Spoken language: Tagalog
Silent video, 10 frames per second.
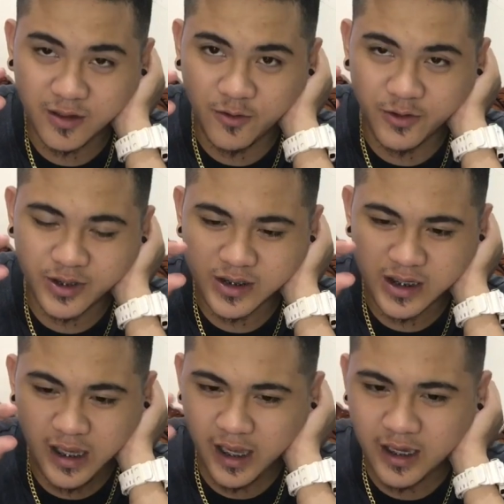ng chorus niya,
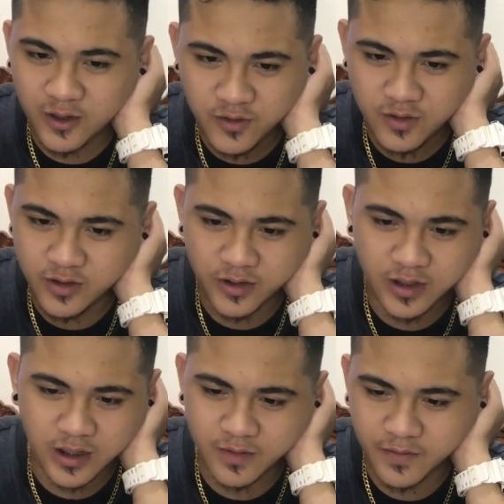sige kahol,
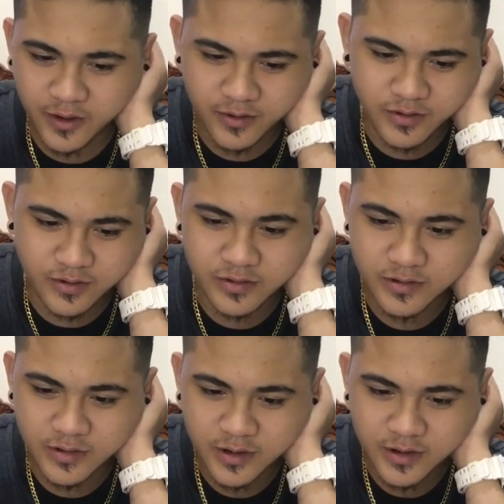yun lang, pero
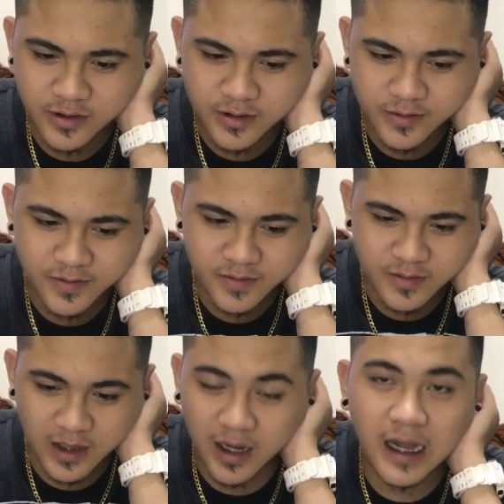
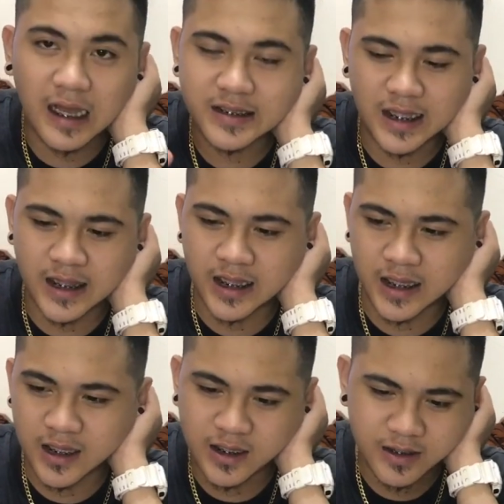ang lakas ng
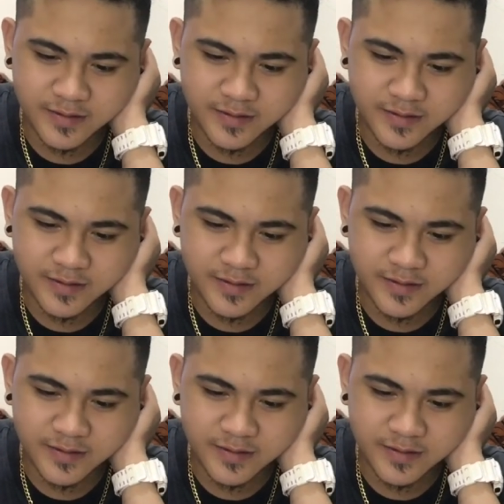dating.